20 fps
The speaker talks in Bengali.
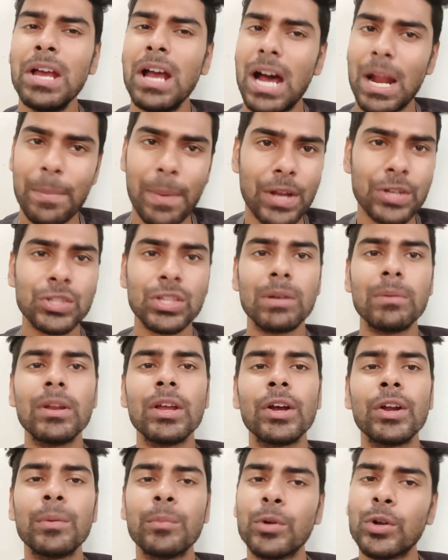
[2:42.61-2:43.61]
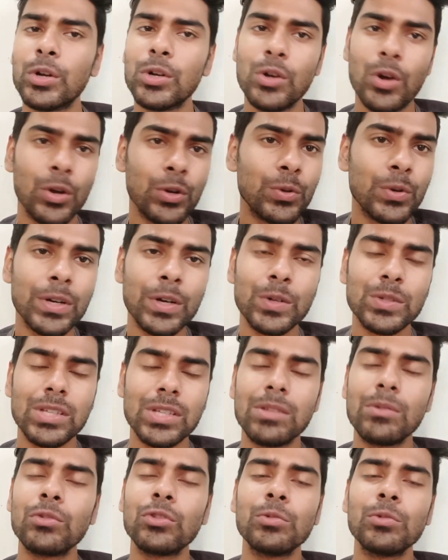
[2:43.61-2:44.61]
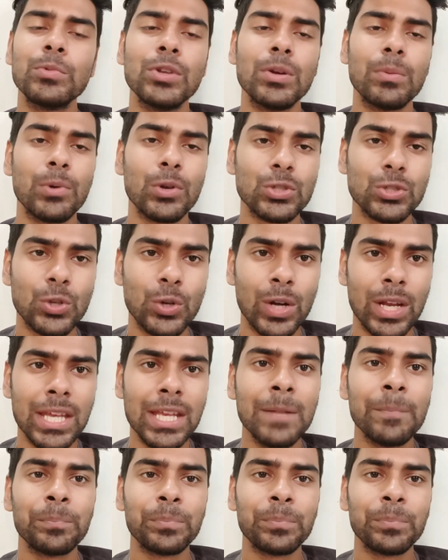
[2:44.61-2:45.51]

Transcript: আর পাশে থাকা এখন মনে করো অল করে রেখে যাতে নতুন ভিডিও পোস্ট করলেই